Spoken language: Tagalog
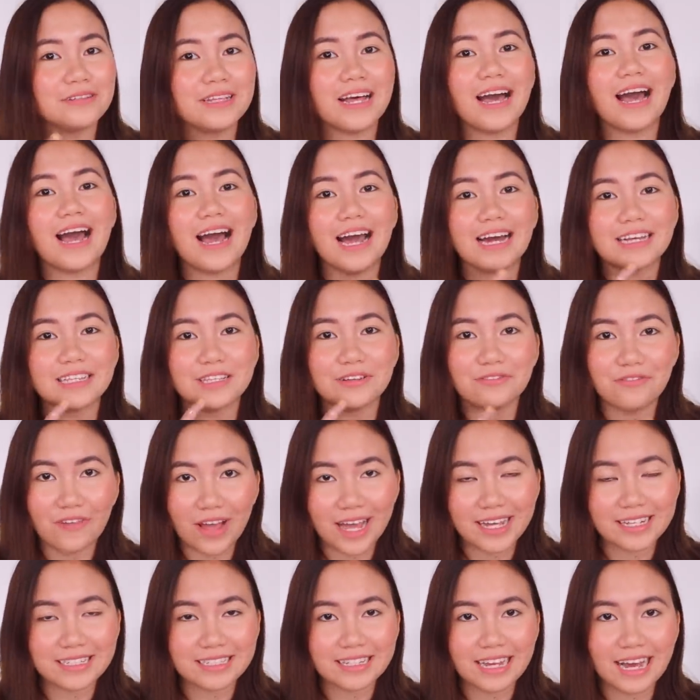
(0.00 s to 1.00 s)
unahang
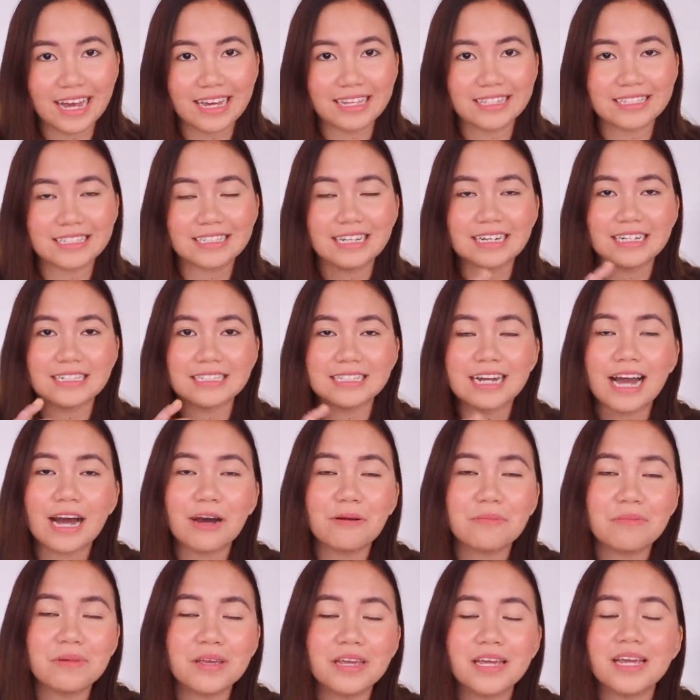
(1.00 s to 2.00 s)
device guys ng
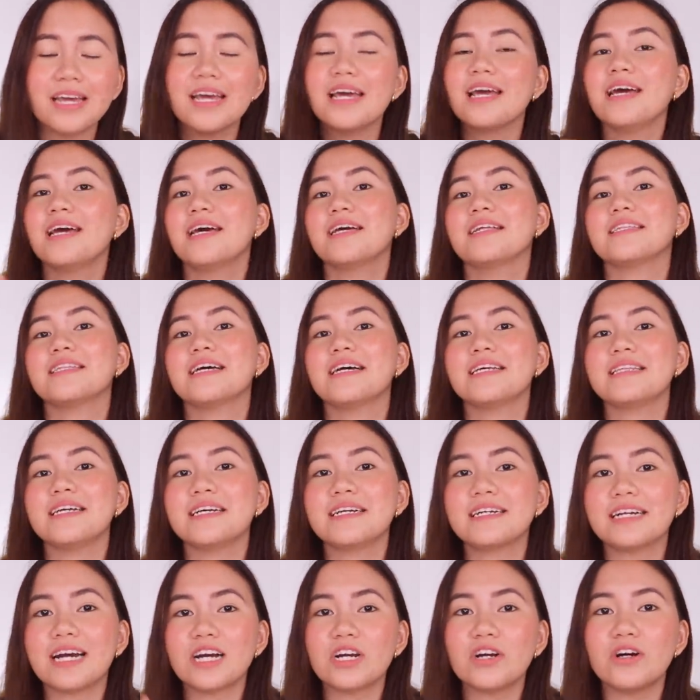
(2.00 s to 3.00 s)
Xiaomi na
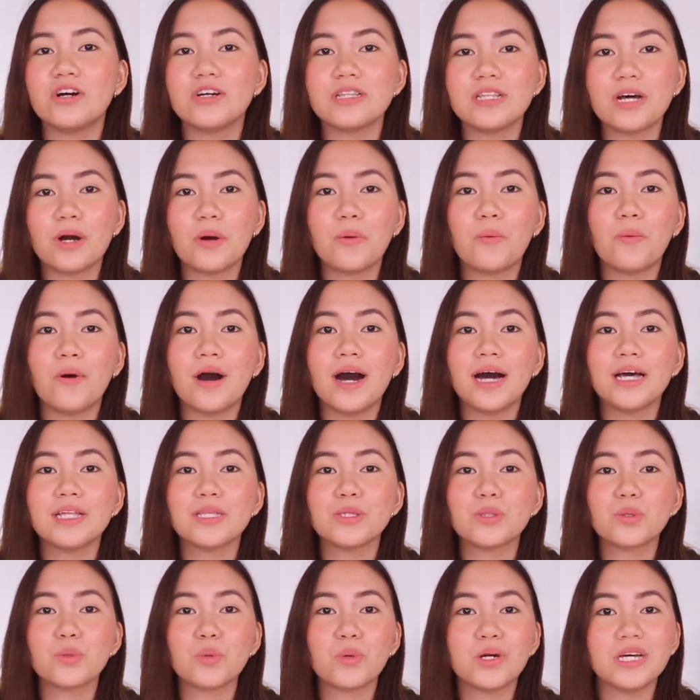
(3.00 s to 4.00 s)
nagkaroon ng
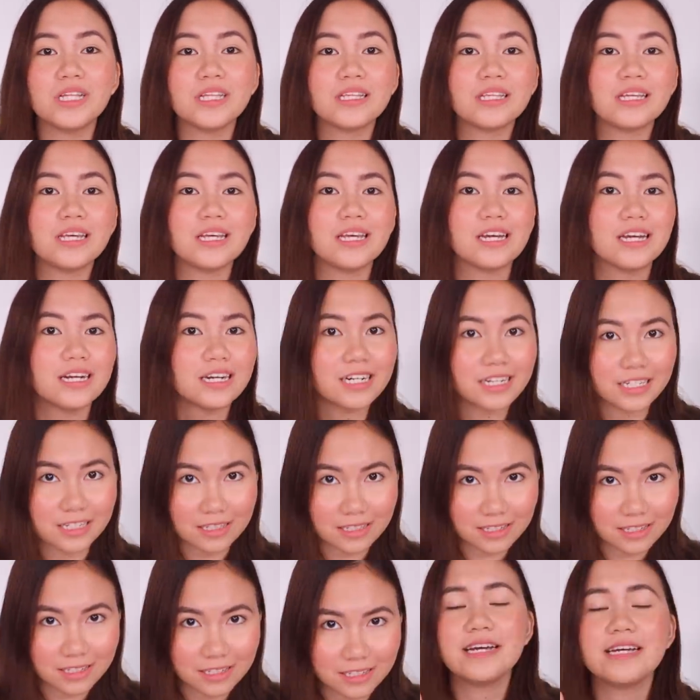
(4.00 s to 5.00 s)

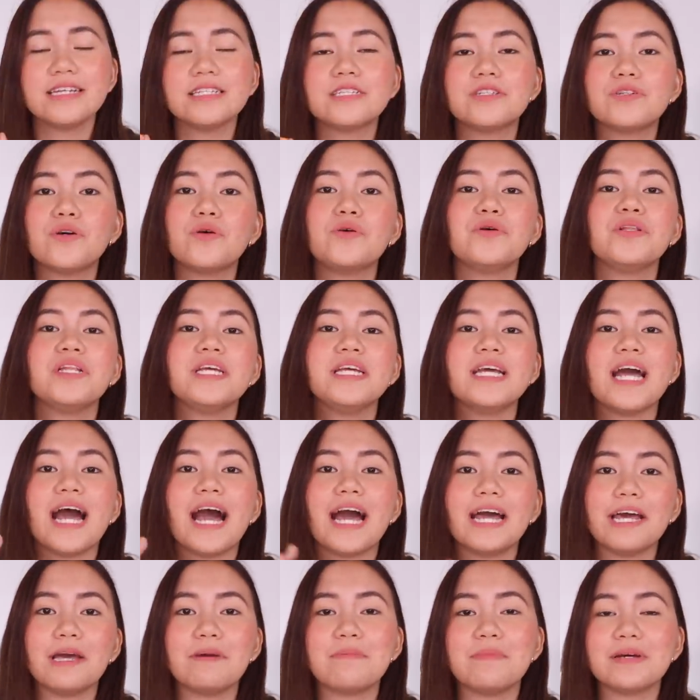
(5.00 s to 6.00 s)
120Hz. It's Sony
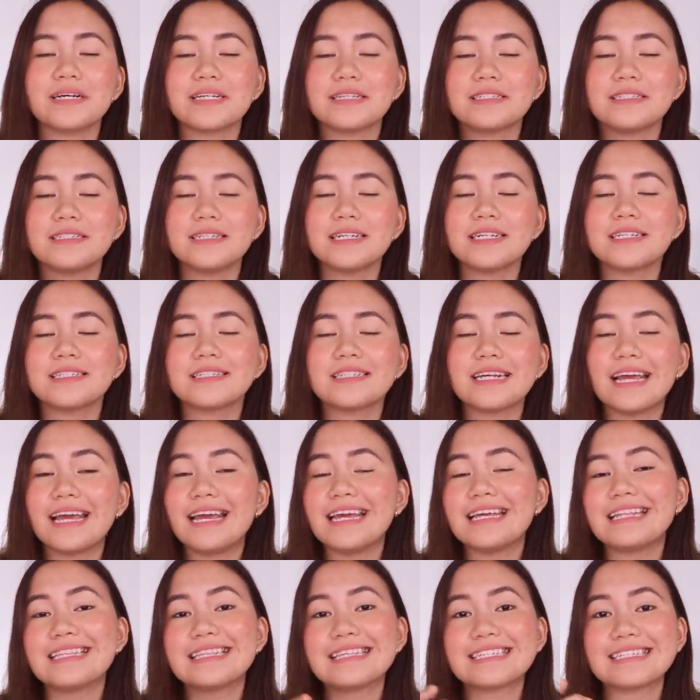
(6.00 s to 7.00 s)

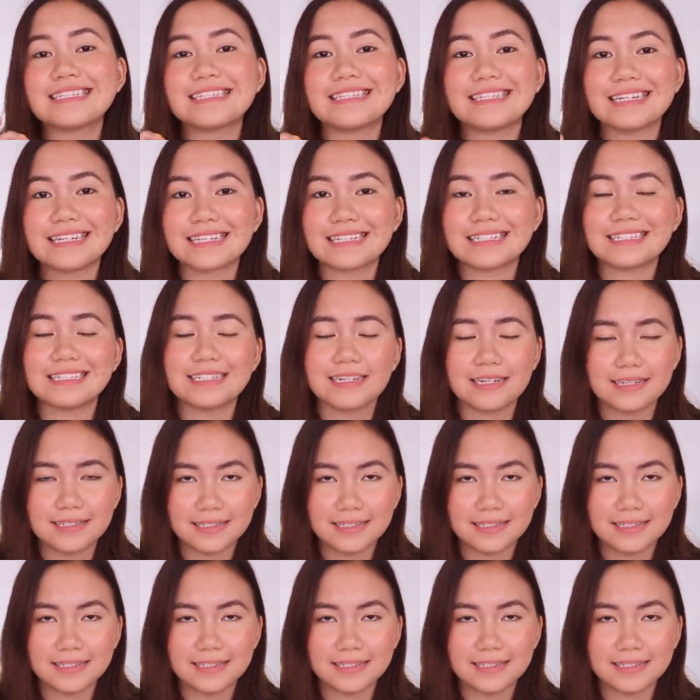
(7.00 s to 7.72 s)
IMX686